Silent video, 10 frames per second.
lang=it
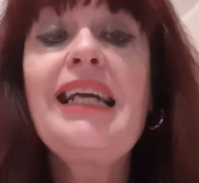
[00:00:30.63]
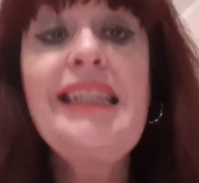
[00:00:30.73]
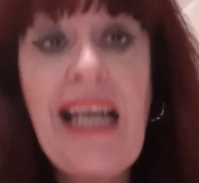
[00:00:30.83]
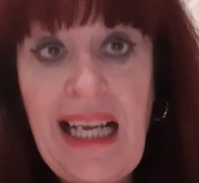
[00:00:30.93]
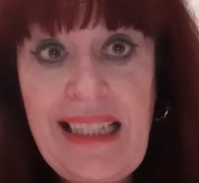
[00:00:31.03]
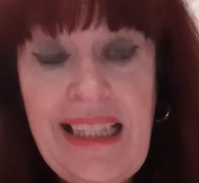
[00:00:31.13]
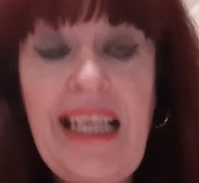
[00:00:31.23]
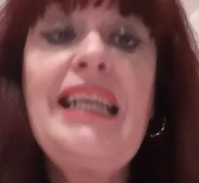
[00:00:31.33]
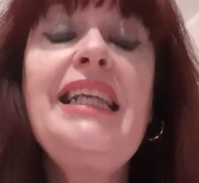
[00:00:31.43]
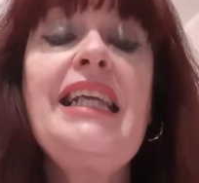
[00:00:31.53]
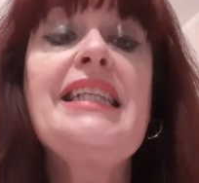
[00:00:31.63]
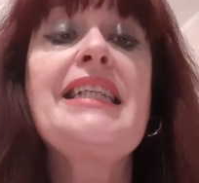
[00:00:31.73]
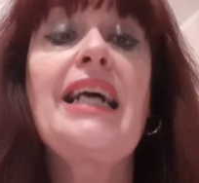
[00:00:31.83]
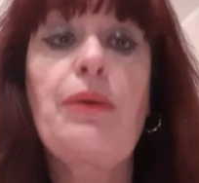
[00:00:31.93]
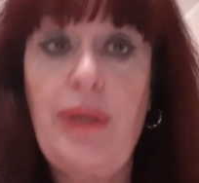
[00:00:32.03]
Dante
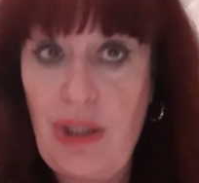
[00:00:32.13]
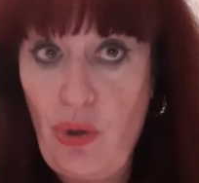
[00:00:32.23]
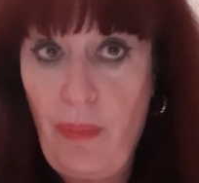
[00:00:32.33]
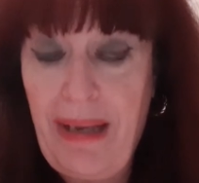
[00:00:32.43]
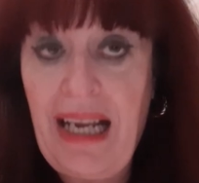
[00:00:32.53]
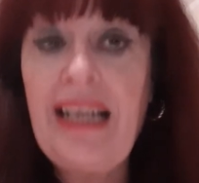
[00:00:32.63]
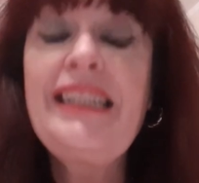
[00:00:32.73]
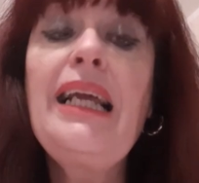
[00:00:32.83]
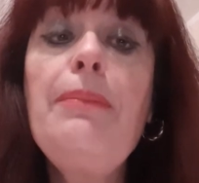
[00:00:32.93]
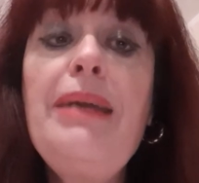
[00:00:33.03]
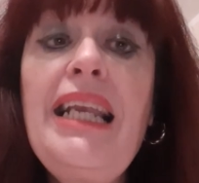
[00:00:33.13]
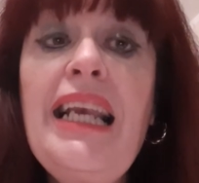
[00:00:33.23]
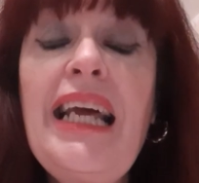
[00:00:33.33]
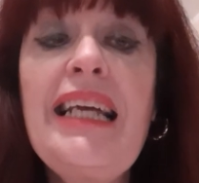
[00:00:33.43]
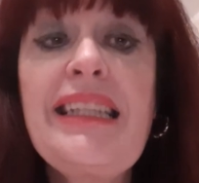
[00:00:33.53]
inizia quest'opera nel
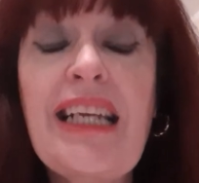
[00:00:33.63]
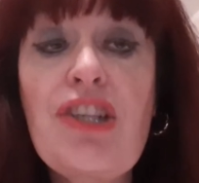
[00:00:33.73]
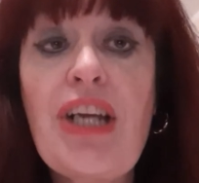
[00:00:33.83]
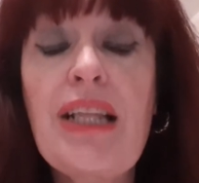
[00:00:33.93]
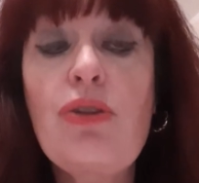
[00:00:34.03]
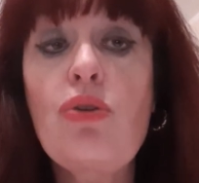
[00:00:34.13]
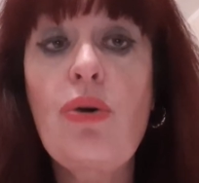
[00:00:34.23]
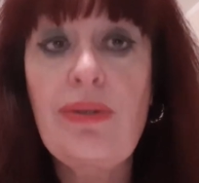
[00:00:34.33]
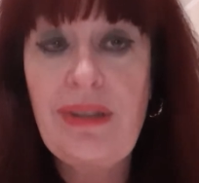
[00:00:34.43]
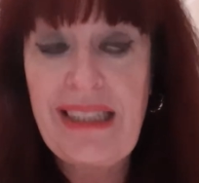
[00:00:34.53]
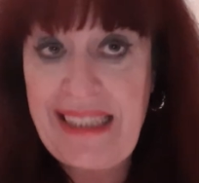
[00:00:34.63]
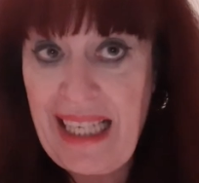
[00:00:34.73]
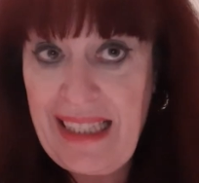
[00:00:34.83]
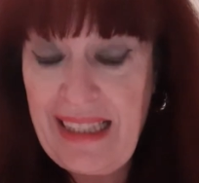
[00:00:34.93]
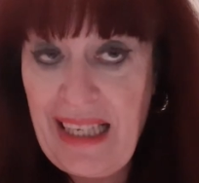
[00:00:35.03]

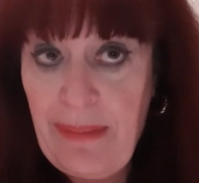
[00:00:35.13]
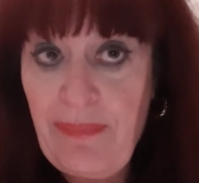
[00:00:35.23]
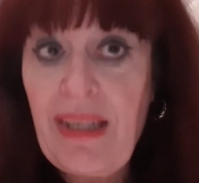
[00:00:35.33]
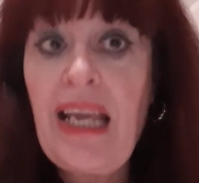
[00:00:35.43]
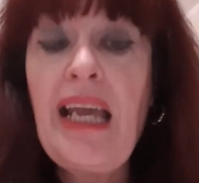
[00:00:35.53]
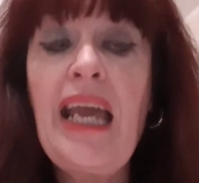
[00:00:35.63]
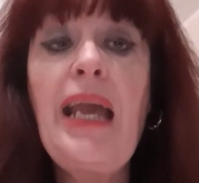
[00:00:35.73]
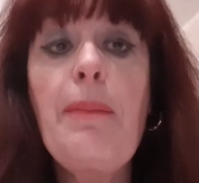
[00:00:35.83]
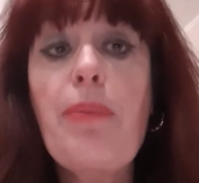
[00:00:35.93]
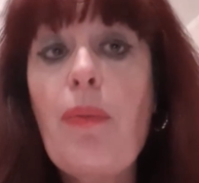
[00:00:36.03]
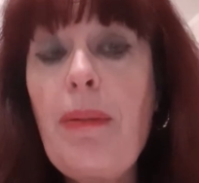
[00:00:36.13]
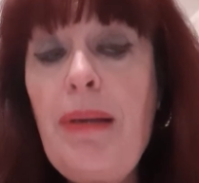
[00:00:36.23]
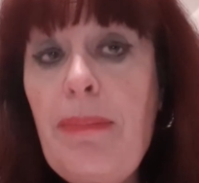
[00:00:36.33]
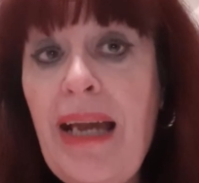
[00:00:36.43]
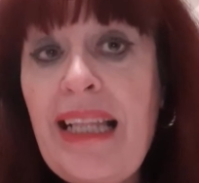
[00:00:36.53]
1307 e
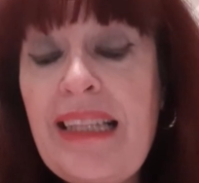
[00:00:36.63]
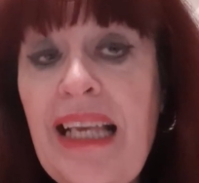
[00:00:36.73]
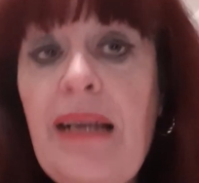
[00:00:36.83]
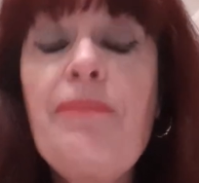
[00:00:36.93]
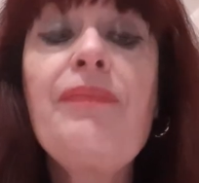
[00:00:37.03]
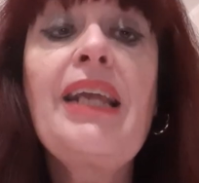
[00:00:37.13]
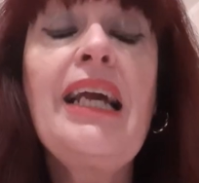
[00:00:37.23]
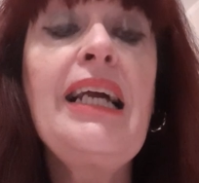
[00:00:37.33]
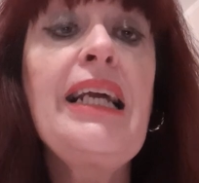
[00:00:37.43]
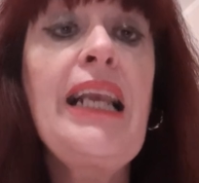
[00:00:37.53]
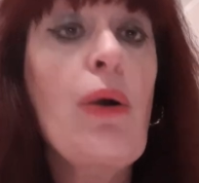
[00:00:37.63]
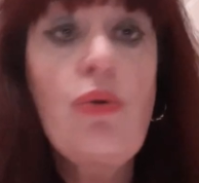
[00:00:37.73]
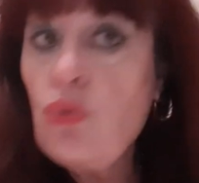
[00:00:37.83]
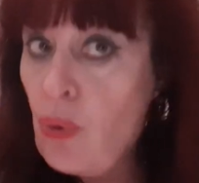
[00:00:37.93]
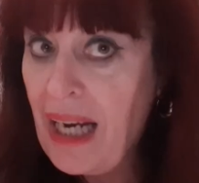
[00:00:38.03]
probabilmente eh, la
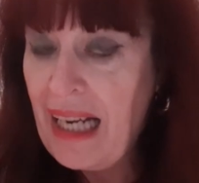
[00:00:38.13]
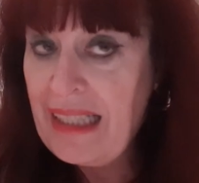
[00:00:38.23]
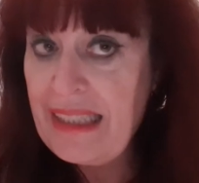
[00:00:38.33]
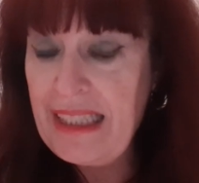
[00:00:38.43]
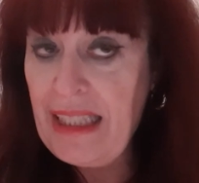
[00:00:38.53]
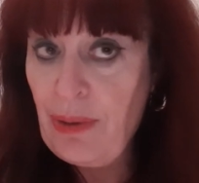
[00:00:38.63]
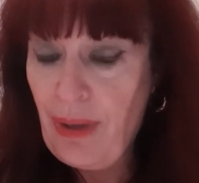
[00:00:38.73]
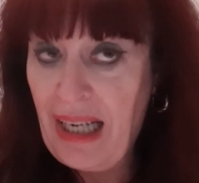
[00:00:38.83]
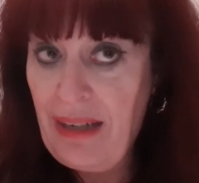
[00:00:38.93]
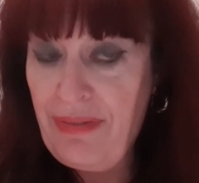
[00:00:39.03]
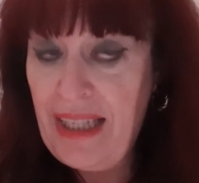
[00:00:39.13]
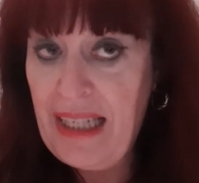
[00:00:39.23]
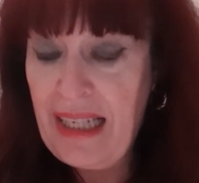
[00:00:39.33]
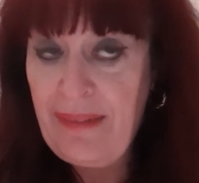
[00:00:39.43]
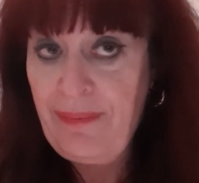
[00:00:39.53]
condurrà sino alla
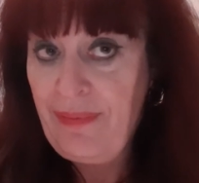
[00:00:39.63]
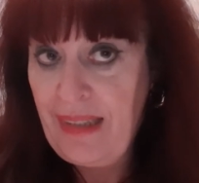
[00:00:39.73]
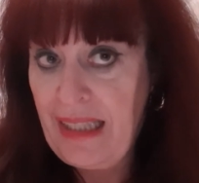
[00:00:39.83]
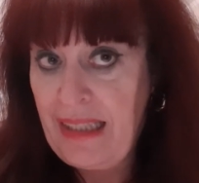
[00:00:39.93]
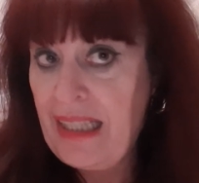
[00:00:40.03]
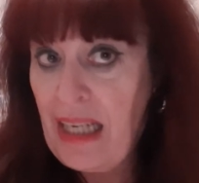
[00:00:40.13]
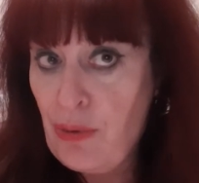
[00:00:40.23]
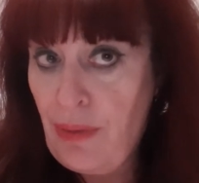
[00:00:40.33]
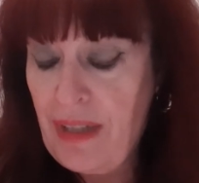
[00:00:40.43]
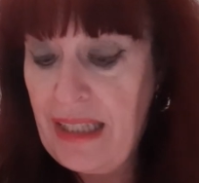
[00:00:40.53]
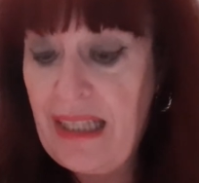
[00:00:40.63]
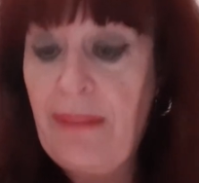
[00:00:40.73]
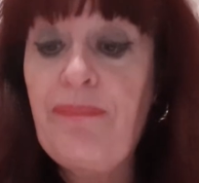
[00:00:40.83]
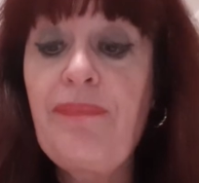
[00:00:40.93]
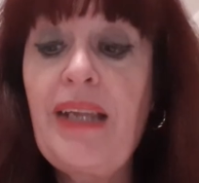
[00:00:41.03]
fine eh, della sua
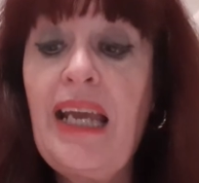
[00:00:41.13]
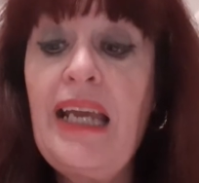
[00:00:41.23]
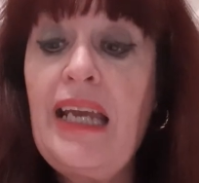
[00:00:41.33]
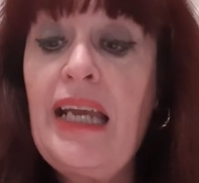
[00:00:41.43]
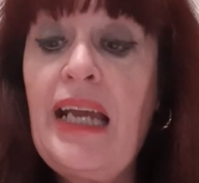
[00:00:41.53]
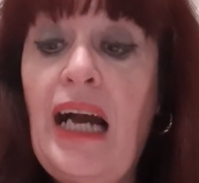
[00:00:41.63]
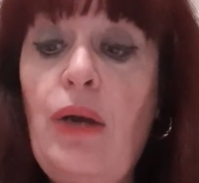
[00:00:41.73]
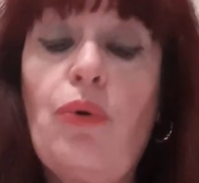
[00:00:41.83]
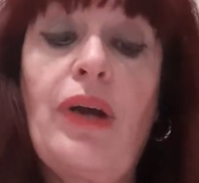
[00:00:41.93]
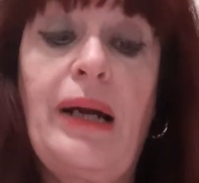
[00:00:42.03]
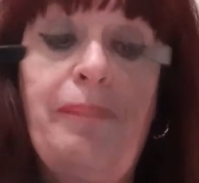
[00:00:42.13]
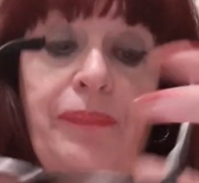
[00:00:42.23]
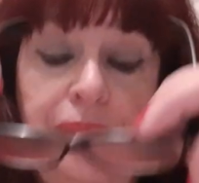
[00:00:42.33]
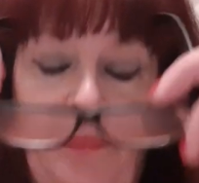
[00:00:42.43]
vita. Allora,